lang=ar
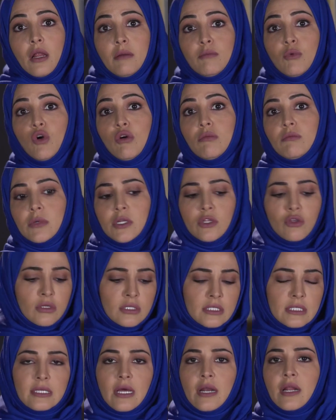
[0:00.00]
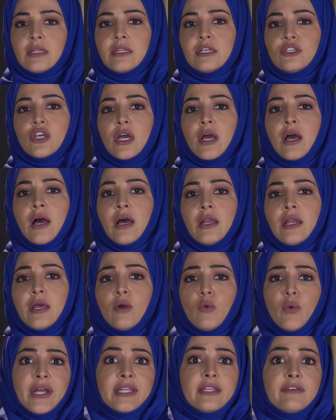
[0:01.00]
المهم أنه انتصاراتنا
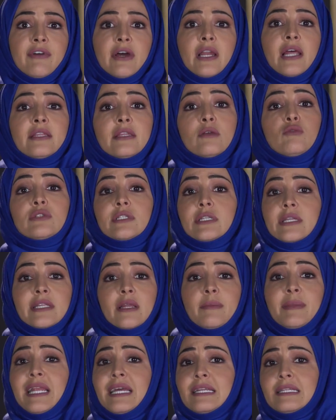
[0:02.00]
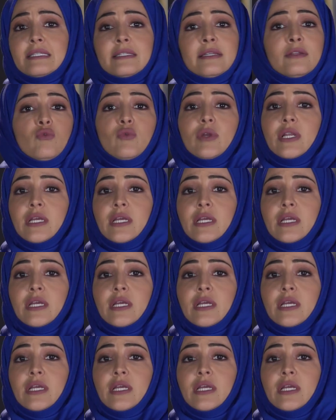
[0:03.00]
شغالة واحتفالاتنا وصلت لبلاد السند